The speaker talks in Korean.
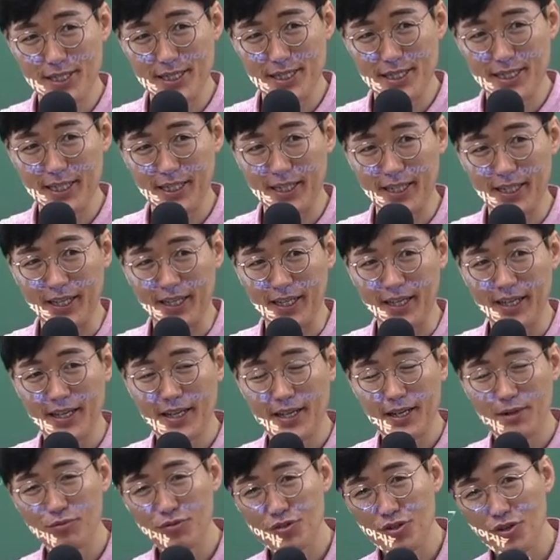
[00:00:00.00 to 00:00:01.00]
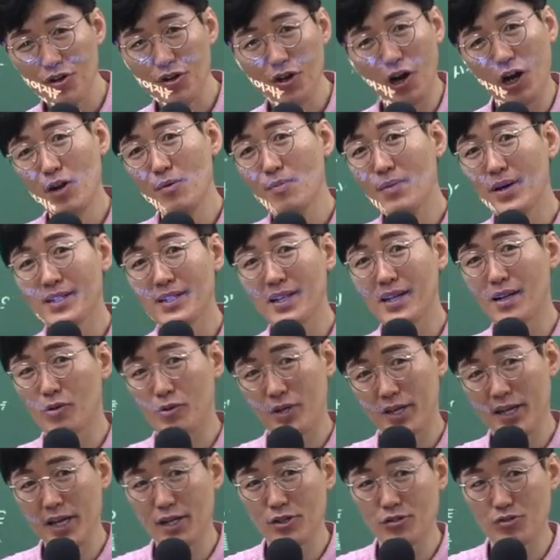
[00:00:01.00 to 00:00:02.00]
있지. 무조건
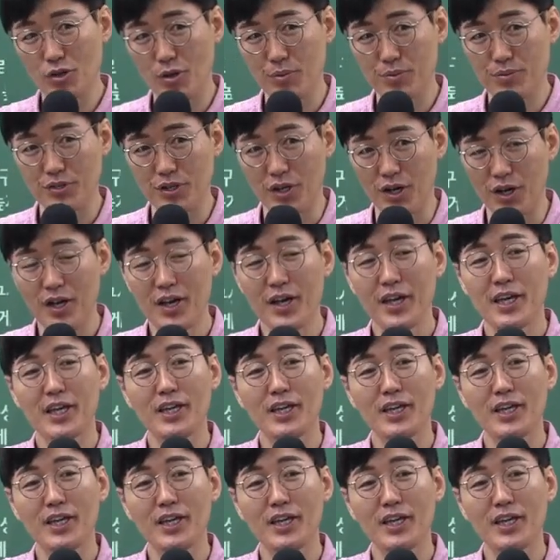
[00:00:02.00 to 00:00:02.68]
얼마다라고 얘기할 수 없어.